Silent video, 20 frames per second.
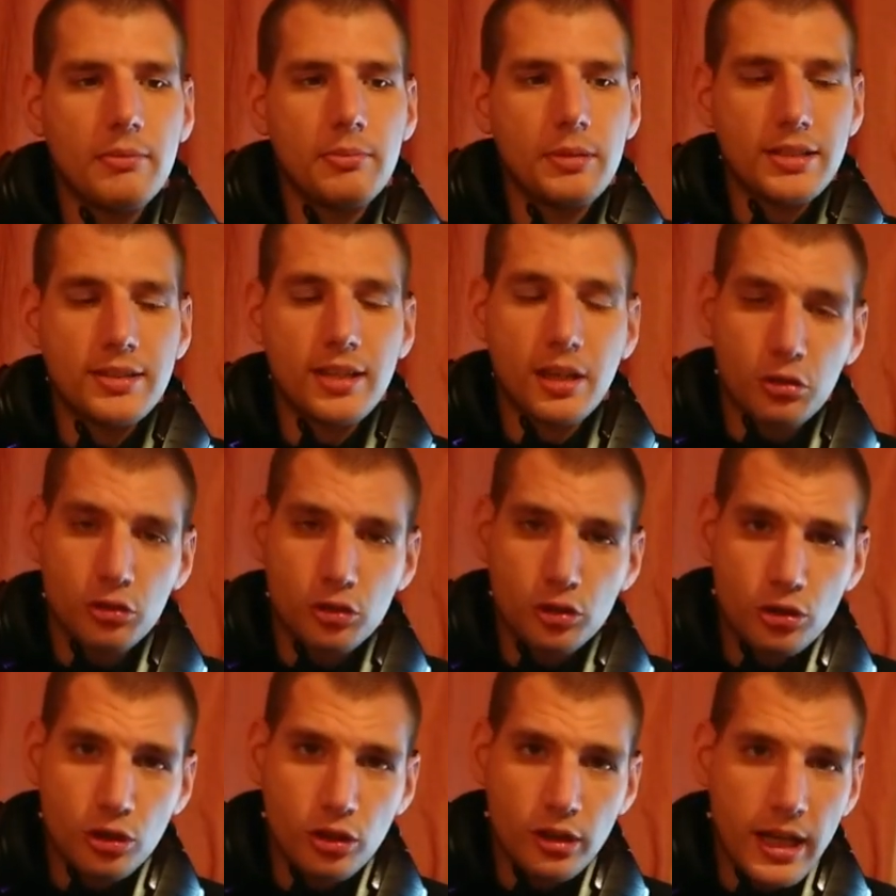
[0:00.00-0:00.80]
de, esa
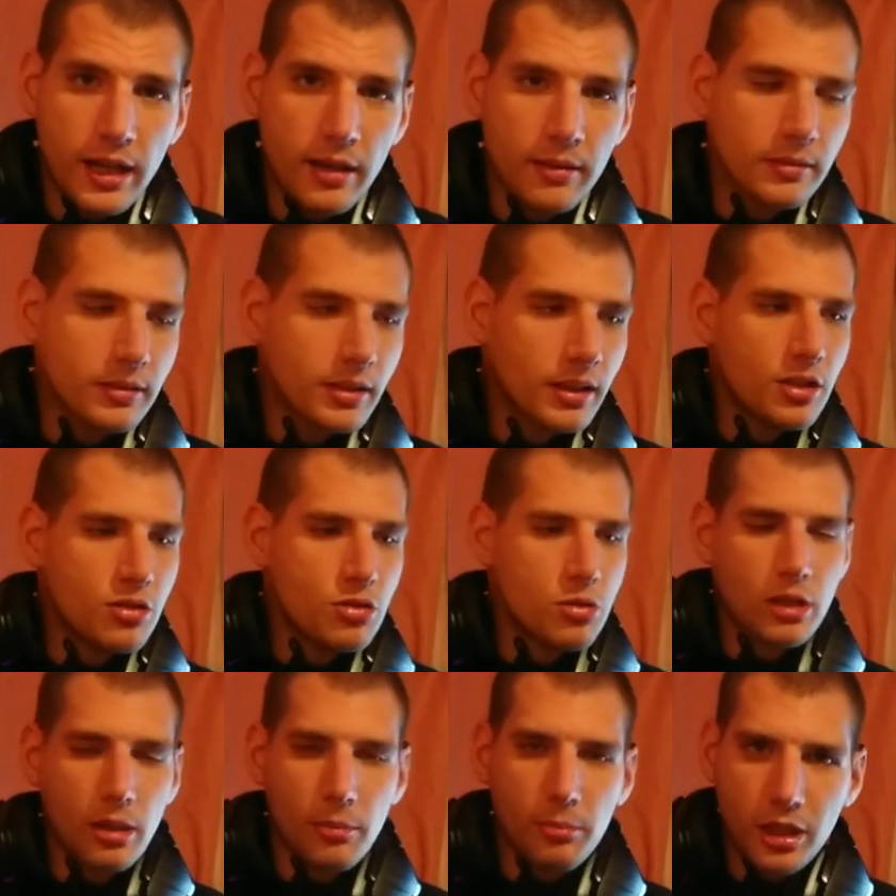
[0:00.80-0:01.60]
consola, que
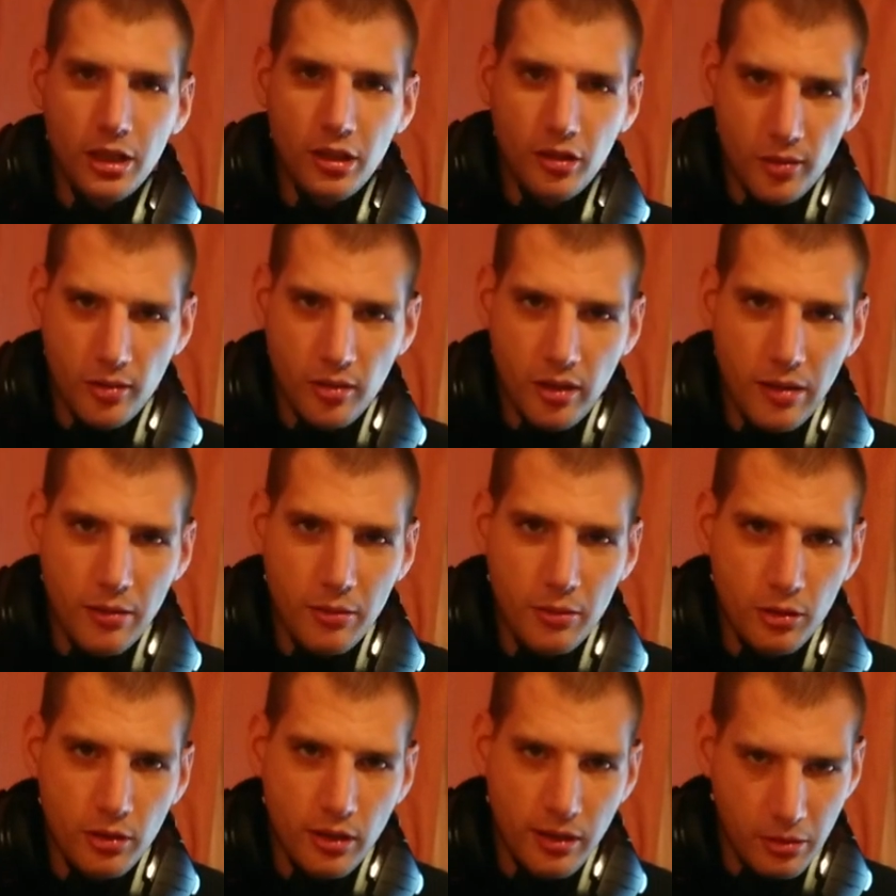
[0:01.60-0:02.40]
yo también lo
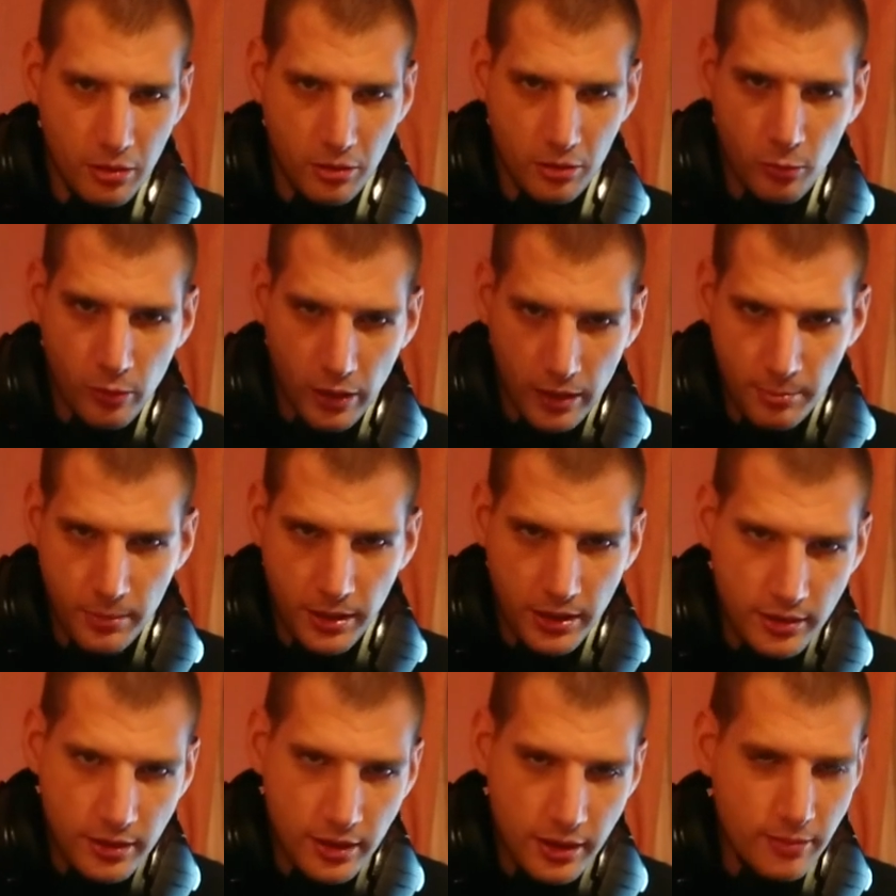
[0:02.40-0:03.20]
hablo, hablo
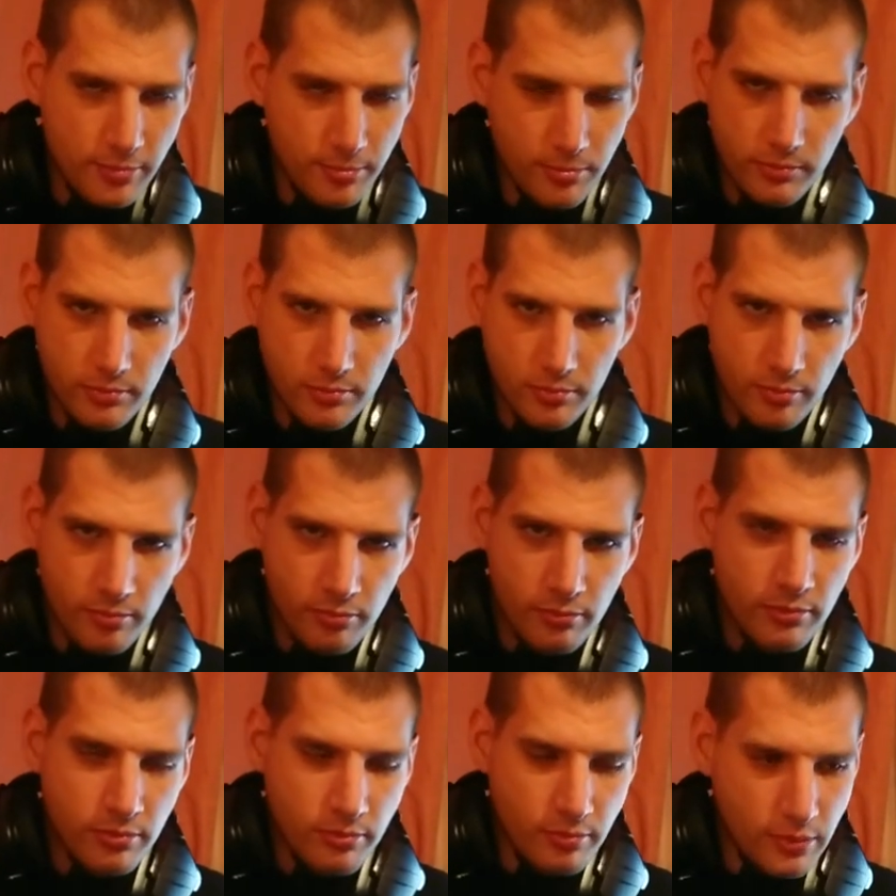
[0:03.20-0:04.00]
igualmente.
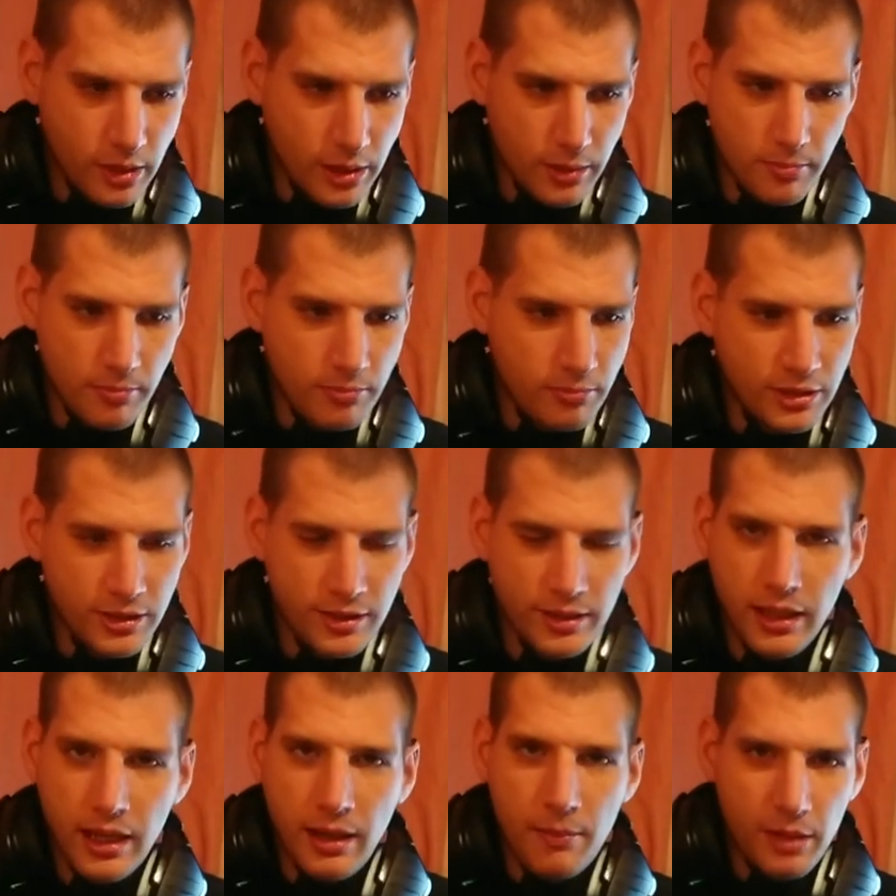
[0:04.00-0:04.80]

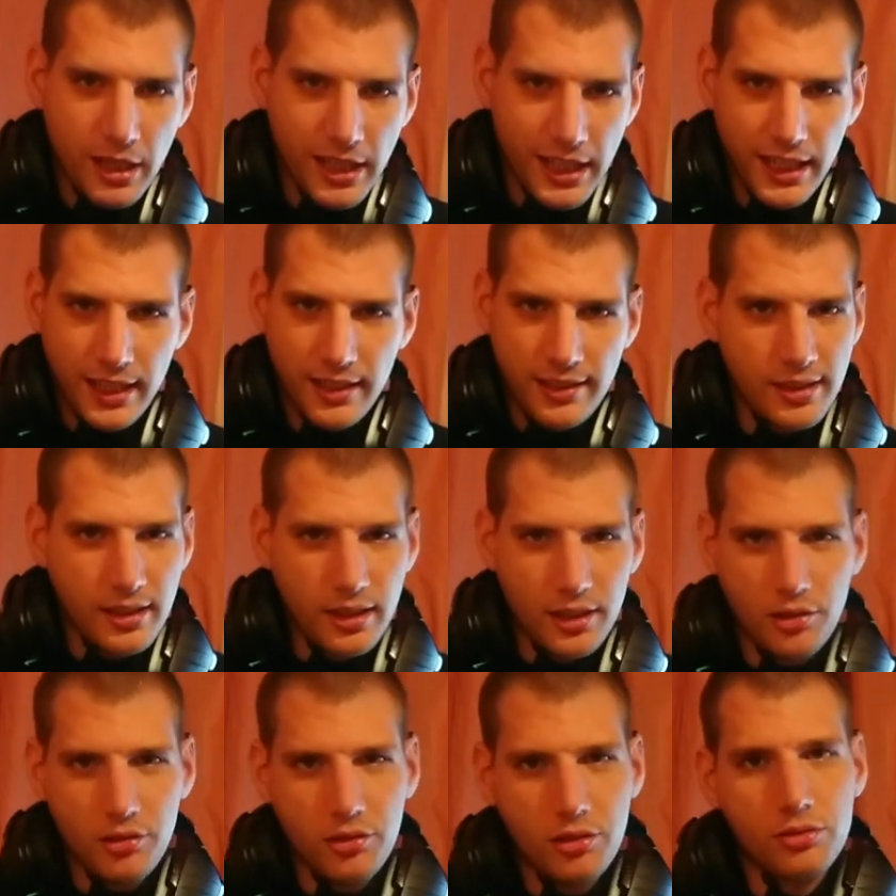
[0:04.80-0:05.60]
Síganme
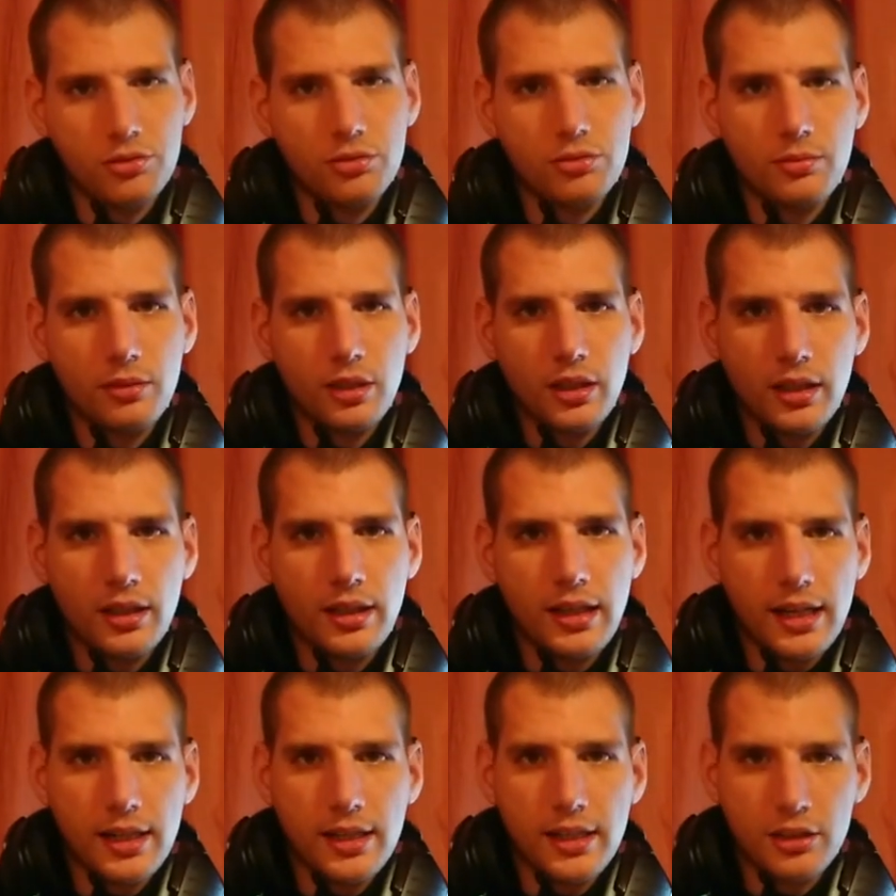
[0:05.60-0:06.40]
en, los,
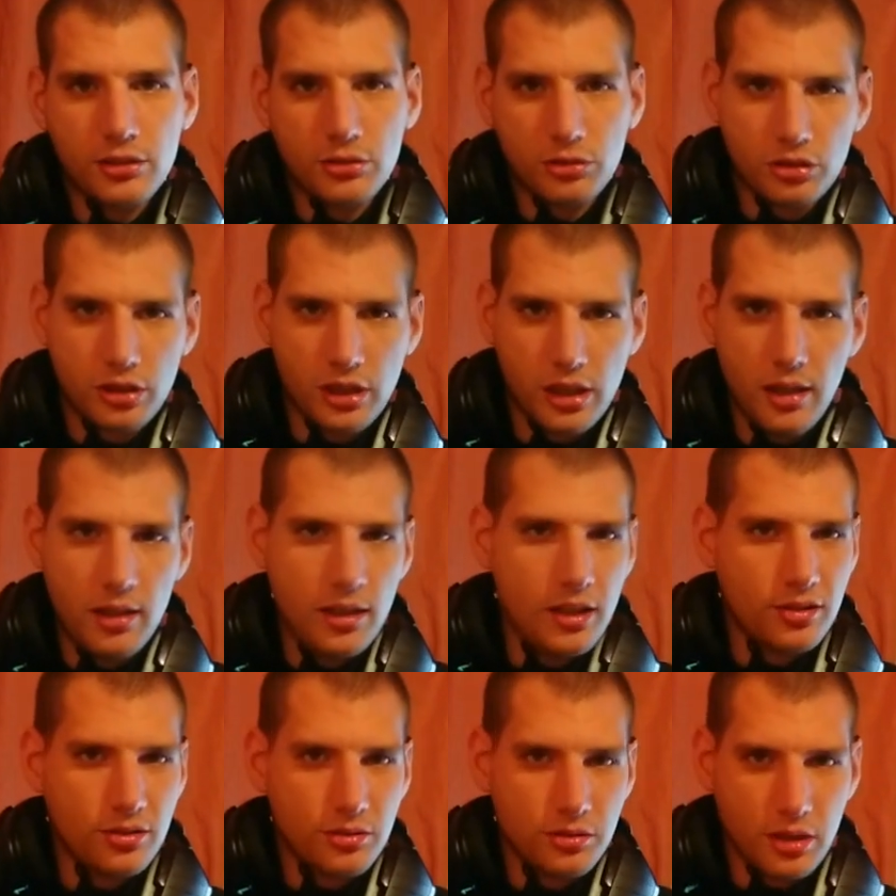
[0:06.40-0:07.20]
en las redes
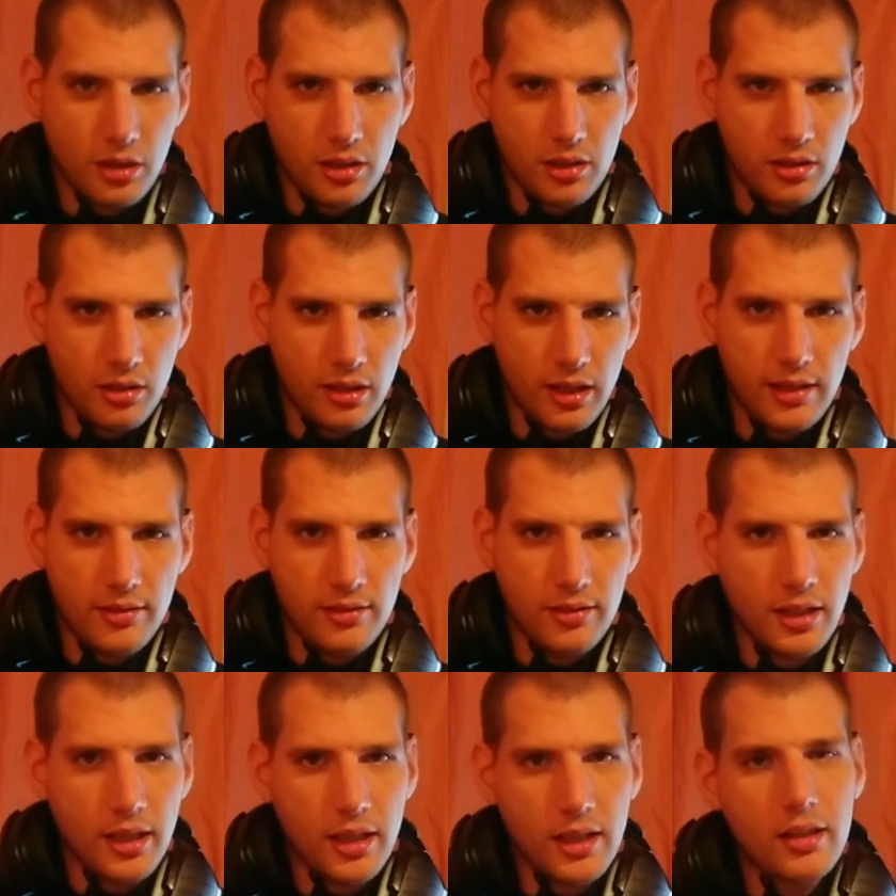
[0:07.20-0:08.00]
sociales, en
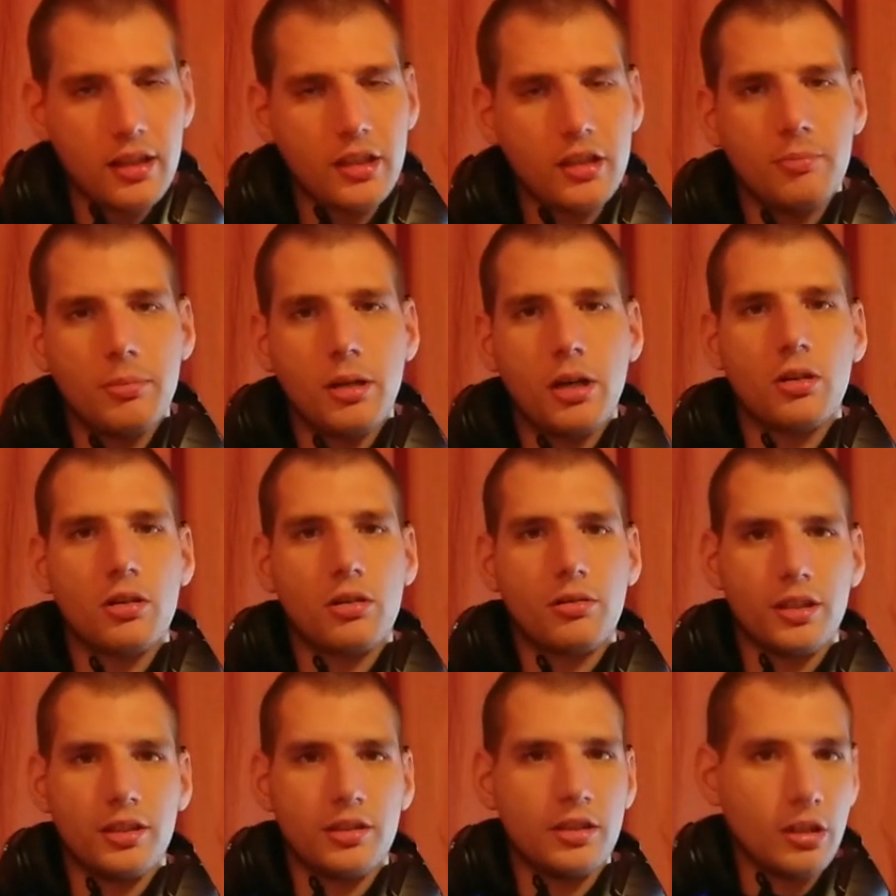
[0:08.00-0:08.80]

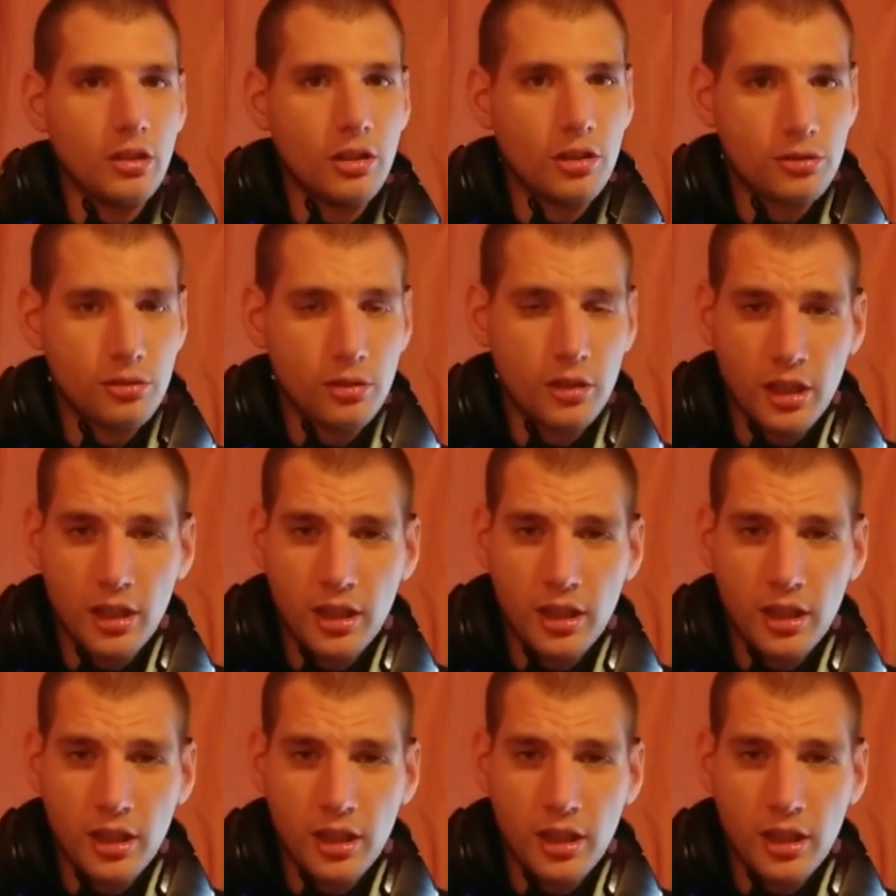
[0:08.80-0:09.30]
andyr-92